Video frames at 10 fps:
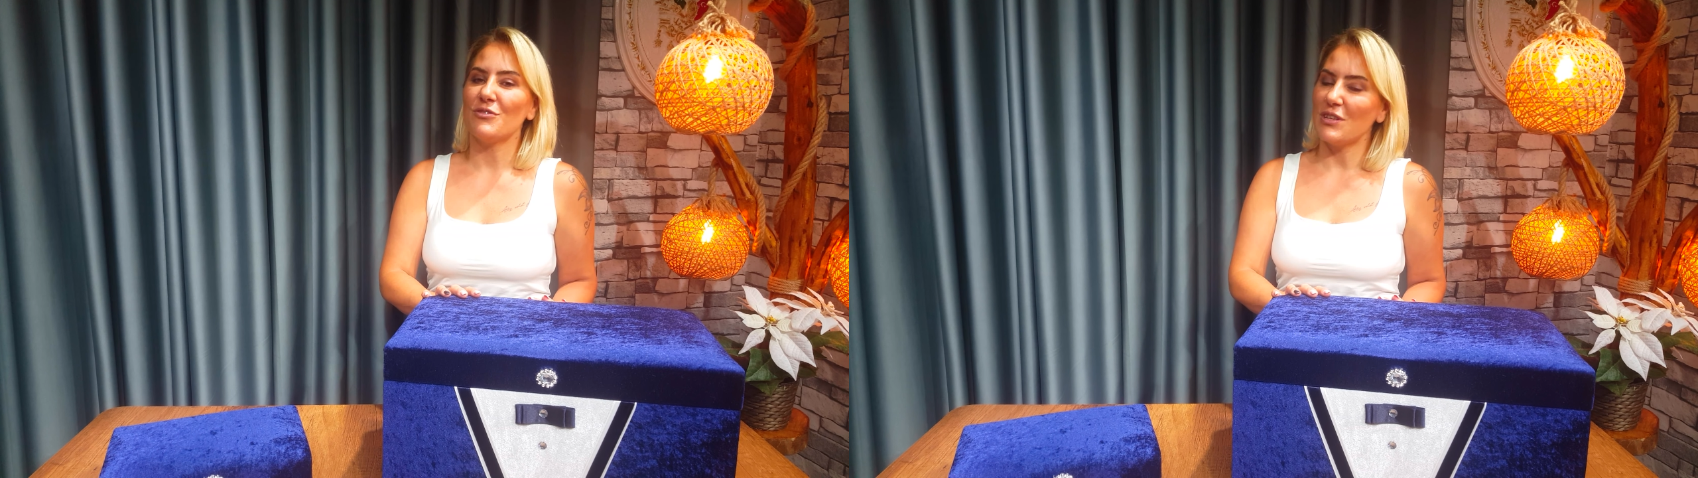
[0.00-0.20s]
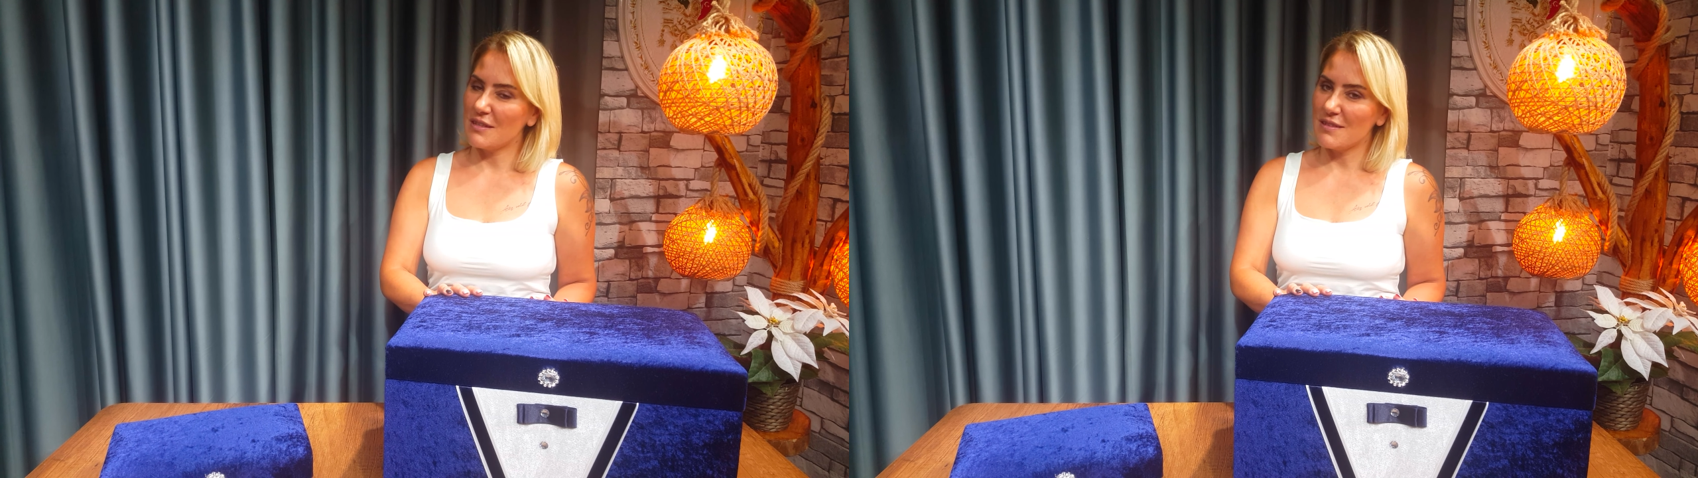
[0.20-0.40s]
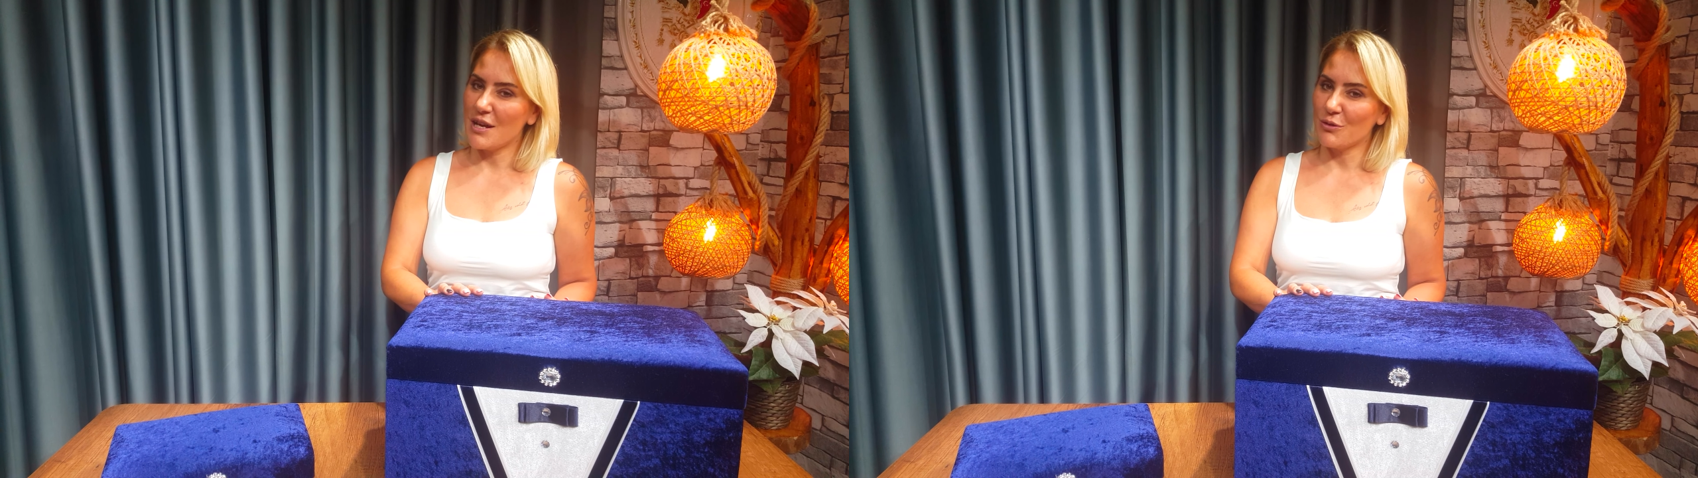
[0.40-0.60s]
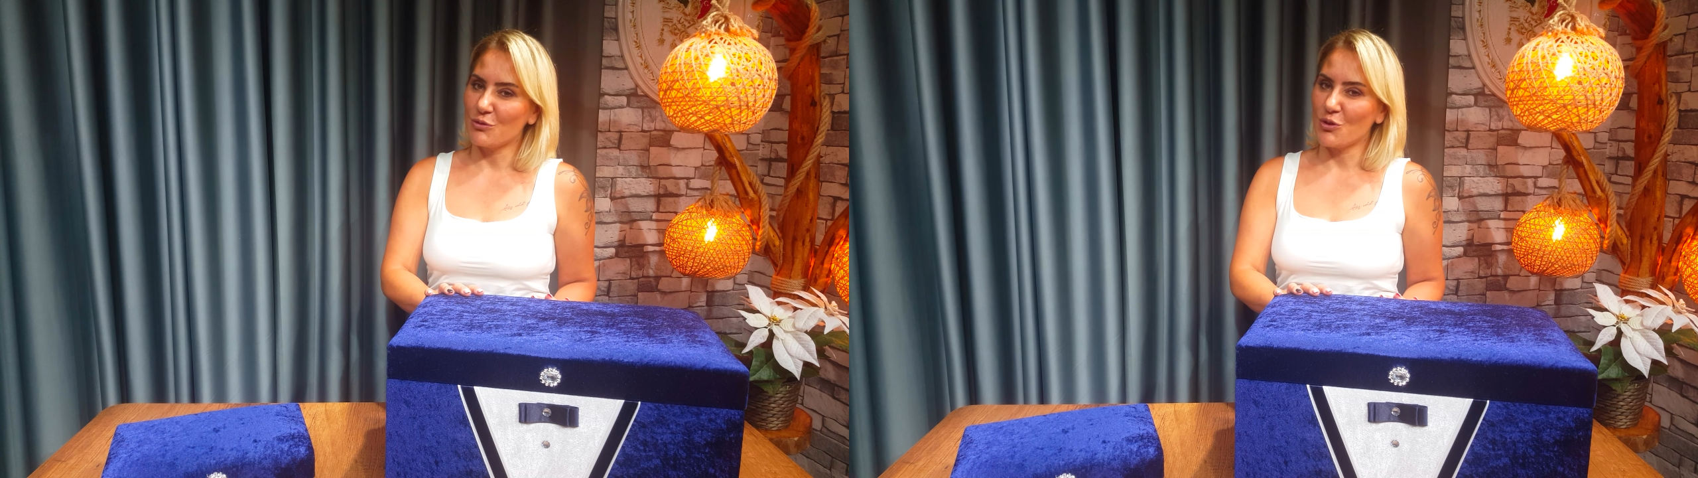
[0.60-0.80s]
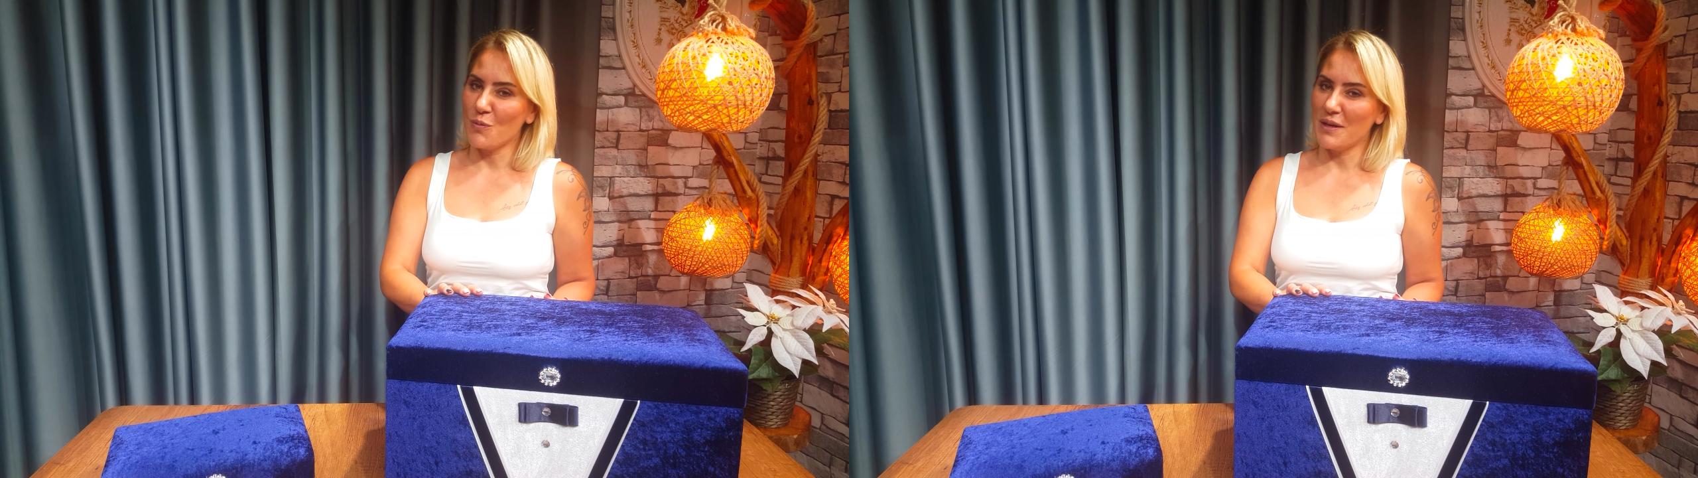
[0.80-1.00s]

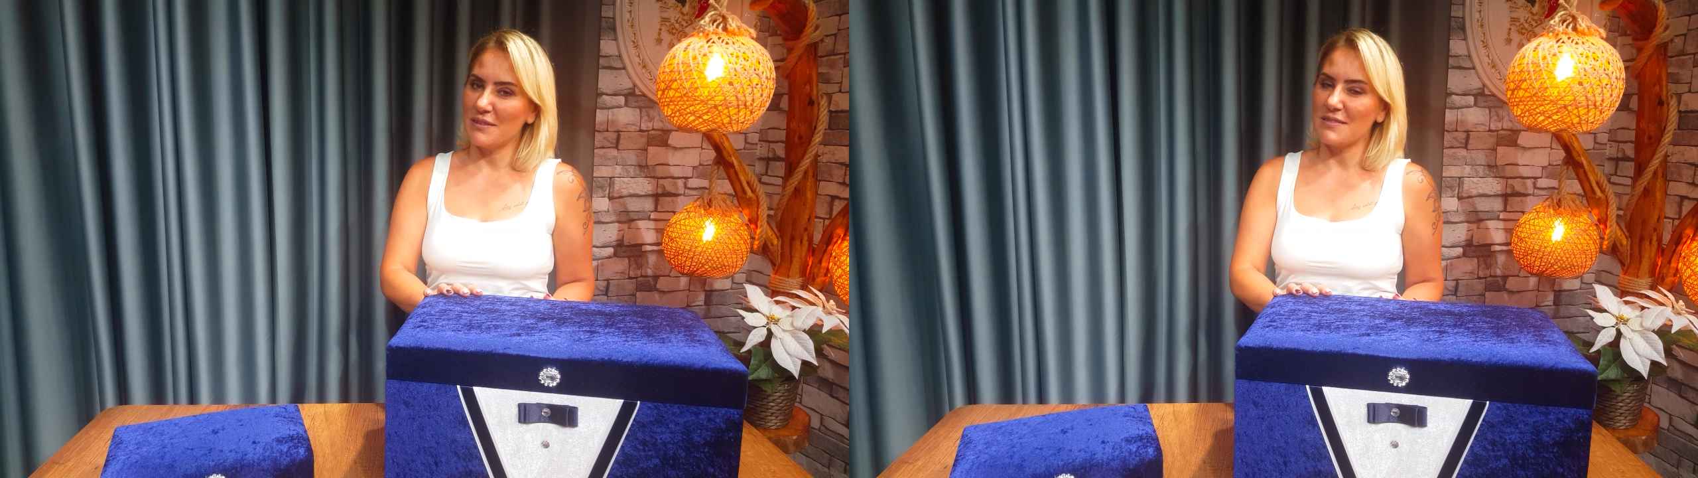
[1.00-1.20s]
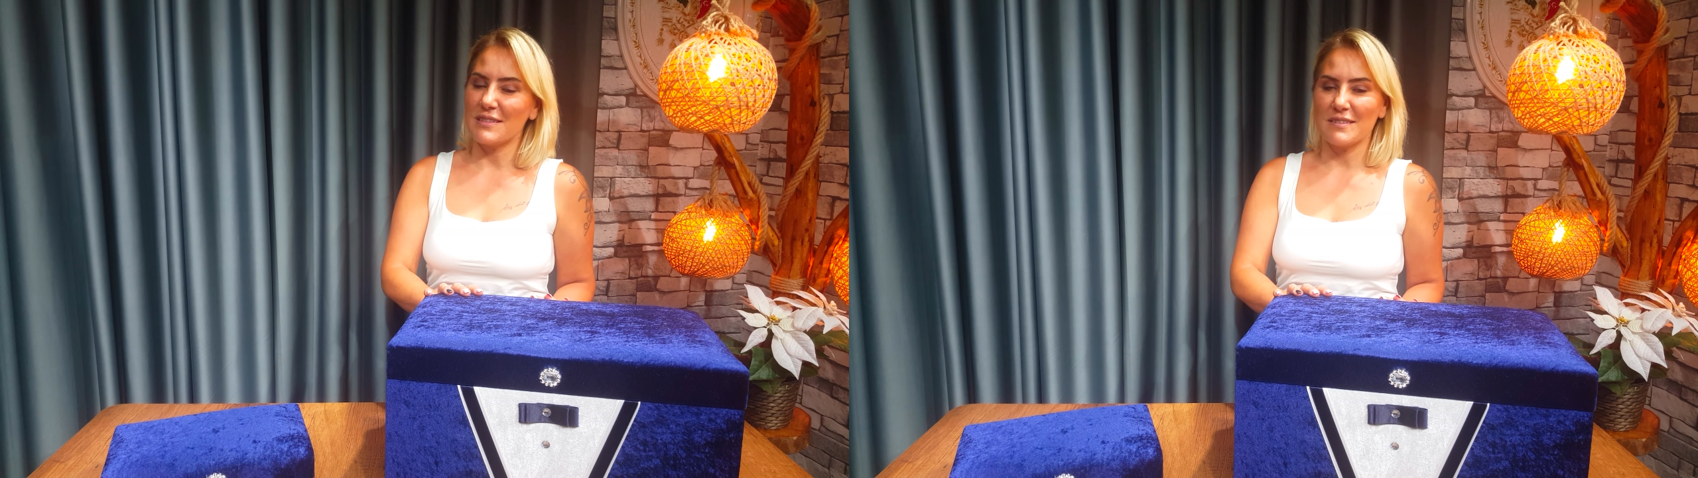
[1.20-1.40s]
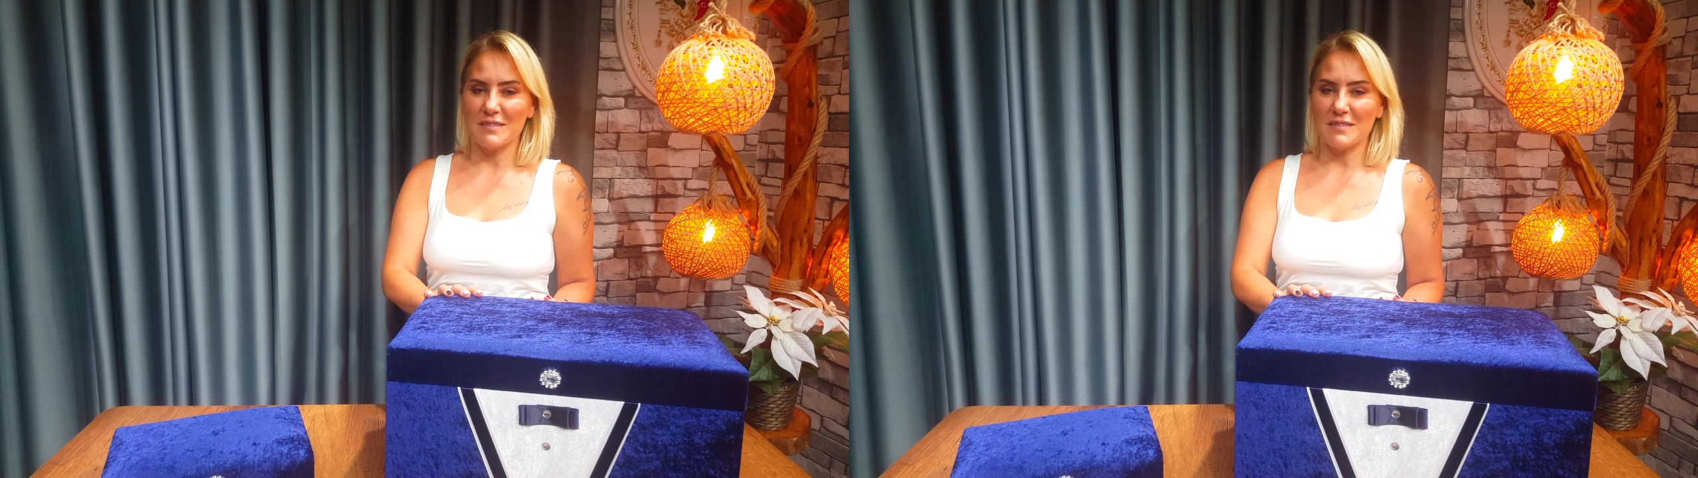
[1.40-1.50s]
çeyizyer.com adresinden